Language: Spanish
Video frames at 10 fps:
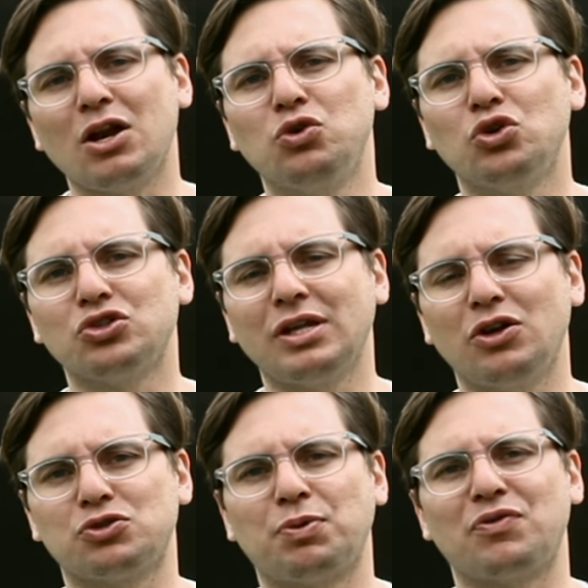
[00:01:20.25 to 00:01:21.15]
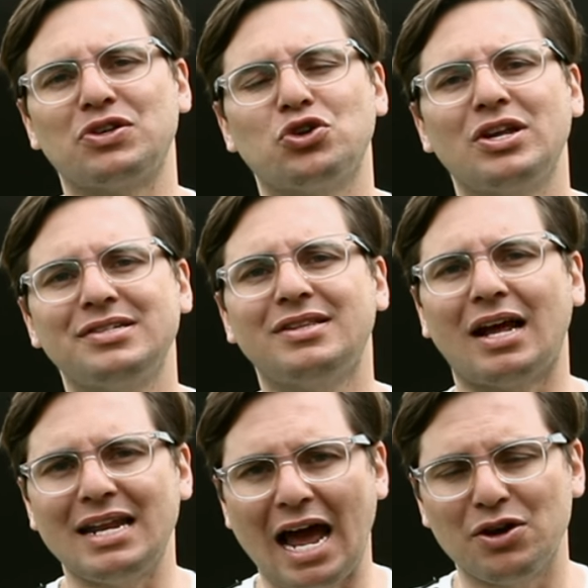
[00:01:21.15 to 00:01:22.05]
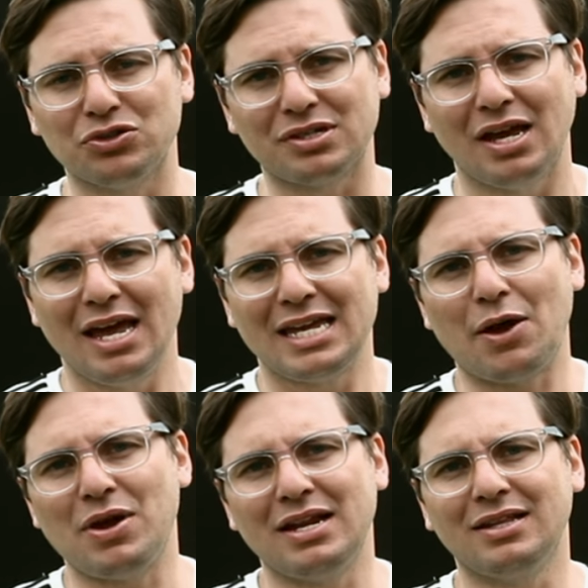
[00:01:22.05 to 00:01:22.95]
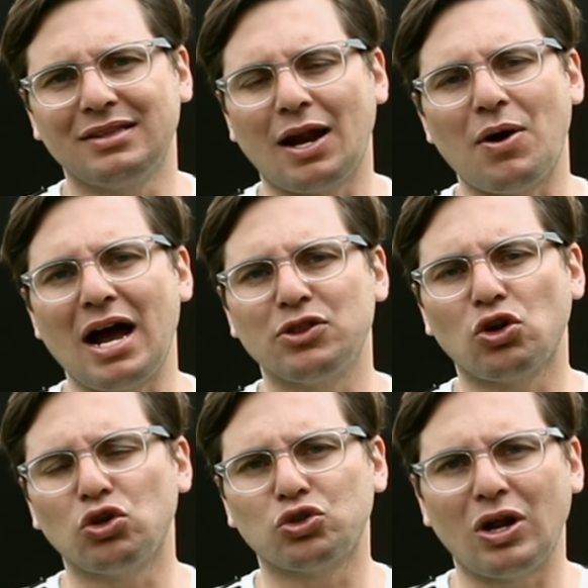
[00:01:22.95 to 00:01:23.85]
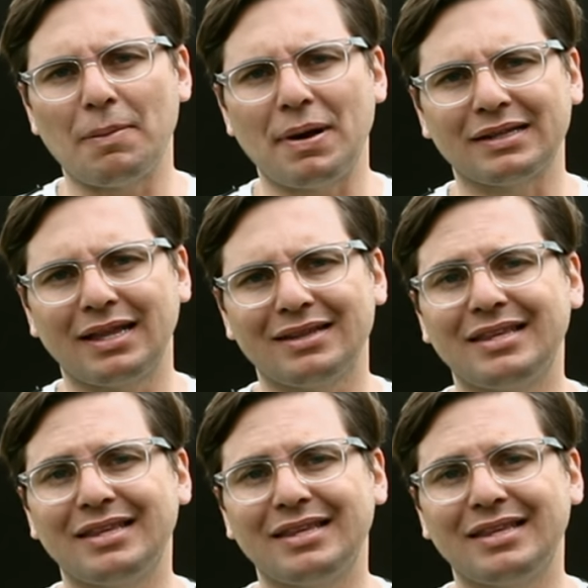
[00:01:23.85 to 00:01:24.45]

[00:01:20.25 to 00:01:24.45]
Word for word: algunos de los profesores italianos que vienen trabajando con toda la parte